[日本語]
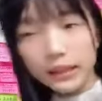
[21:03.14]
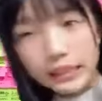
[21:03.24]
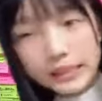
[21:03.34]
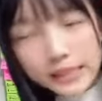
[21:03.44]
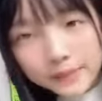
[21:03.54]

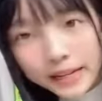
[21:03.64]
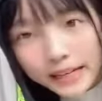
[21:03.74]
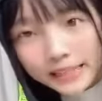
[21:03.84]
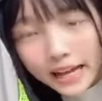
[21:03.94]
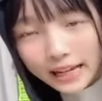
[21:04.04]
1位
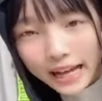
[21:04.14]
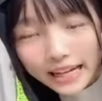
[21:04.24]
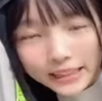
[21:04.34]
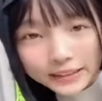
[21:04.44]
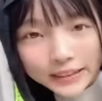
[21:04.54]
バリーさんあ
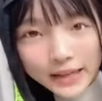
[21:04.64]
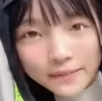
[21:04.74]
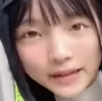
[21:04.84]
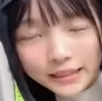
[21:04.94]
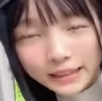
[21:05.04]
りがとうござい
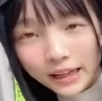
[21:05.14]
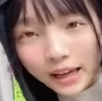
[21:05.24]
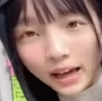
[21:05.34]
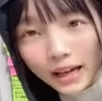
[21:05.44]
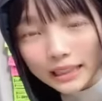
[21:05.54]
ます
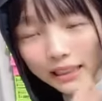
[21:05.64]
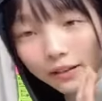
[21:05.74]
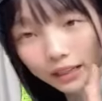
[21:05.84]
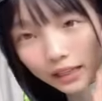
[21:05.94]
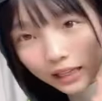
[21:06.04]
明日
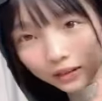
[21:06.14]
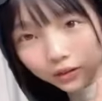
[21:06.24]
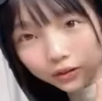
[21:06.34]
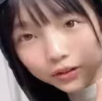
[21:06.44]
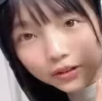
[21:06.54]
はね、やっ
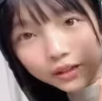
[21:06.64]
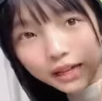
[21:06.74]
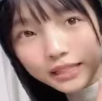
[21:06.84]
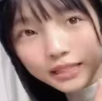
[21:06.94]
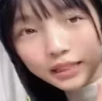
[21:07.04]
と普通の
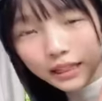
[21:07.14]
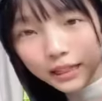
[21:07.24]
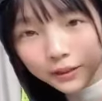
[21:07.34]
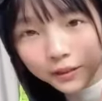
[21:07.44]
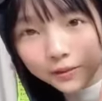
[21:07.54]
配信がで
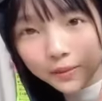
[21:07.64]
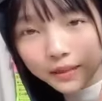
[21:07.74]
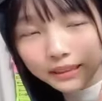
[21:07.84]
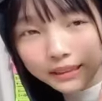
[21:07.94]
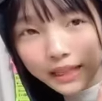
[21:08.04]
きると思い
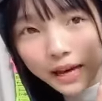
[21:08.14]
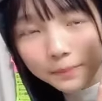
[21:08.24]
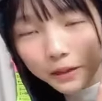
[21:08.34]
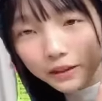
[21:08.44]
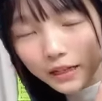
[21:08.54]
ます。
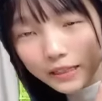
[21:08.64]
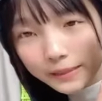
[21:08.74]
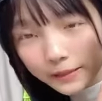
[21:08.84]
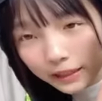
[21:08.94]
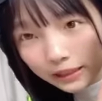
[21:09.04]

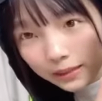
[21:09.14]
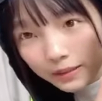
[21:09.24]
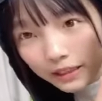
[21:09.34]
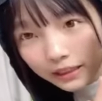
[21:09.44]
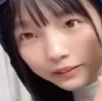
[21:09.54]
1870名の方
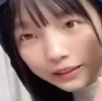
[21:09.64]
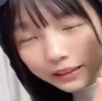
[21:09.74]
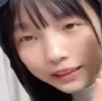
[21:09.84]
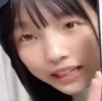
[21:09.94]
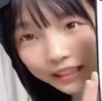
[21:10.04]
見に来てくだ
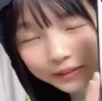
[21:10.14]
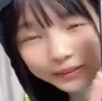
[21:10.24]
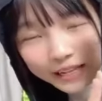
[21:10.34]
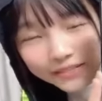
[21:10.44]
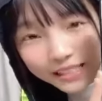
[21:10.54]
さってありがとうご
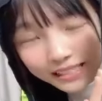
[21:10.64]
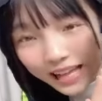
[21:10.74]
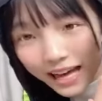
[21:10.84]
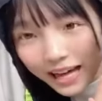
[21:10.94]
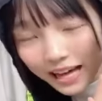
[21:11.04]
ざいまし
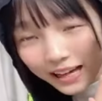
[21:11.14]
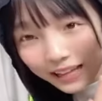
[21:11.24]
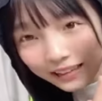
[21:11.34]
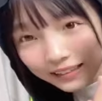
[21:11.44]
た。あり